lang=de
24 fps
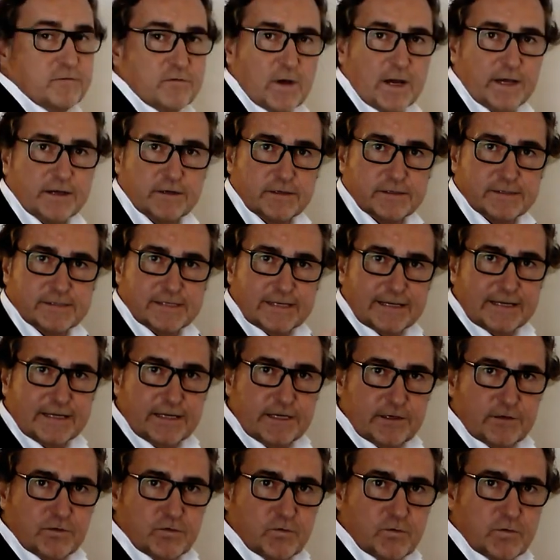für eine
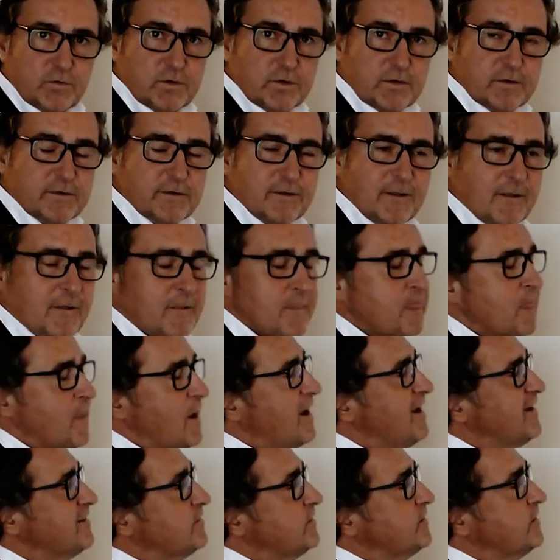Drehtüre.
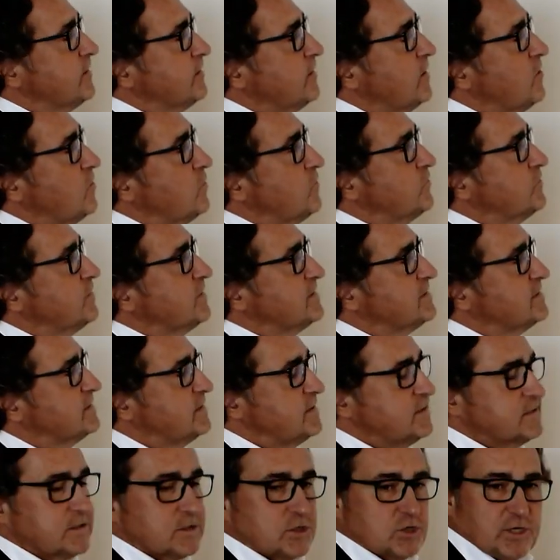Achte darauf, dass
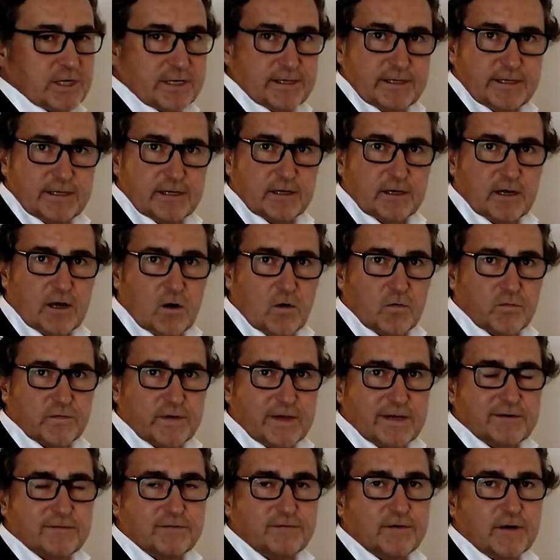diese Scharniere auf
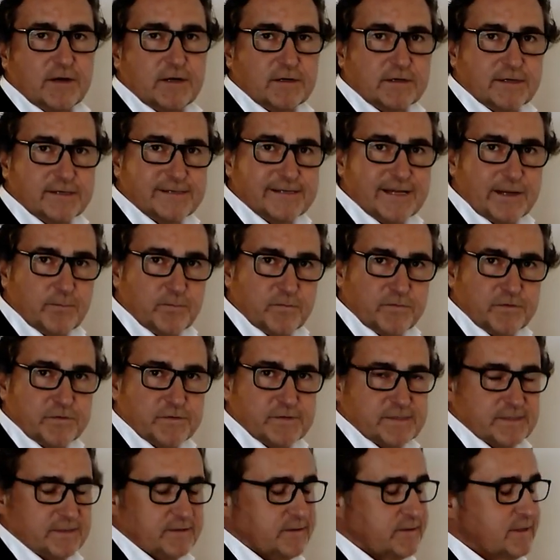jeden Fall gedämpft
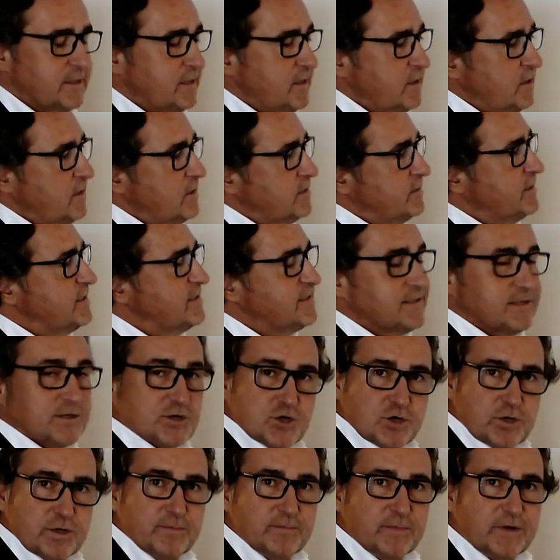sind. Nichts ist
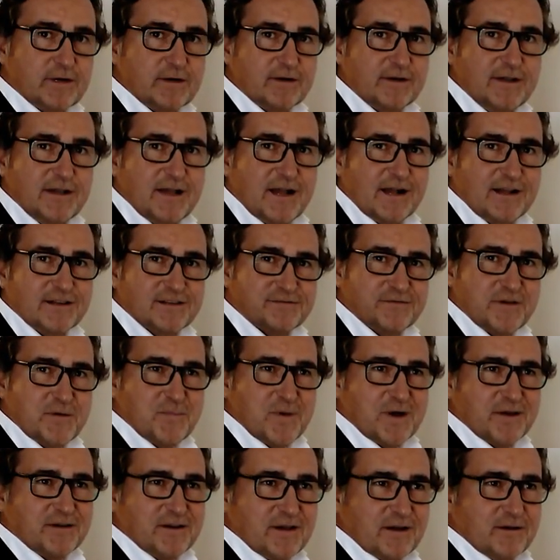schlimmer, als wenn
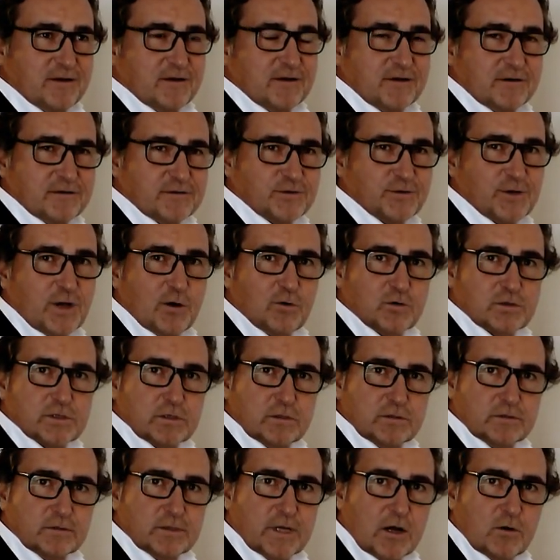man äh, zu Hause
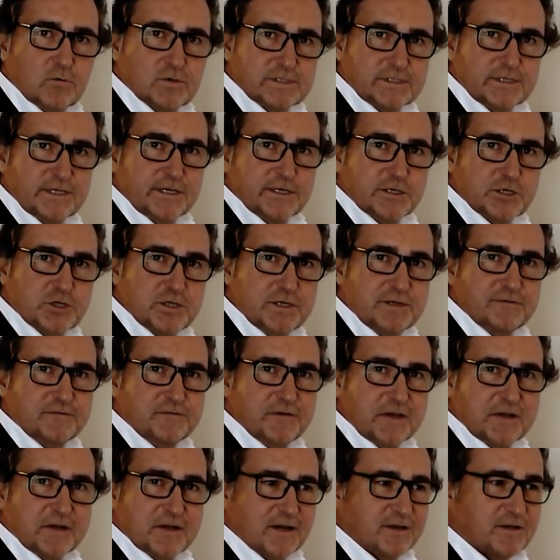einen Haussegen schief
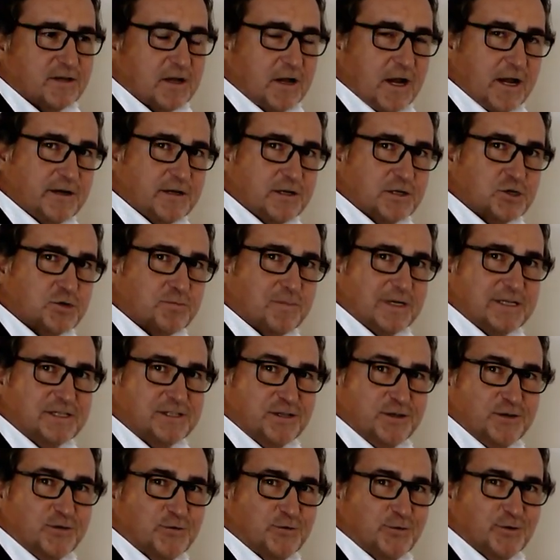hat, einer schmeißt
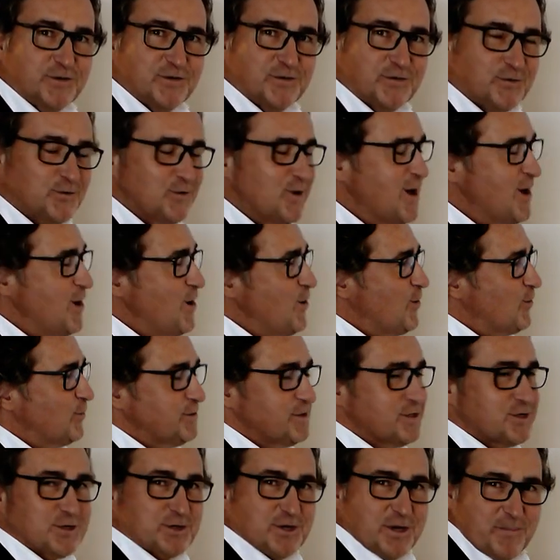die Tür zu und
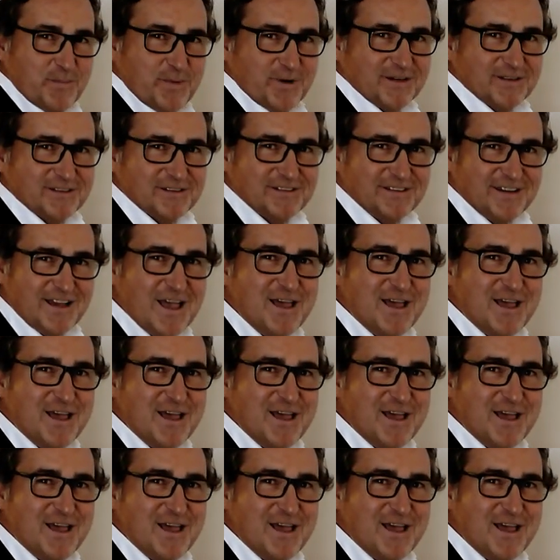es scheppert.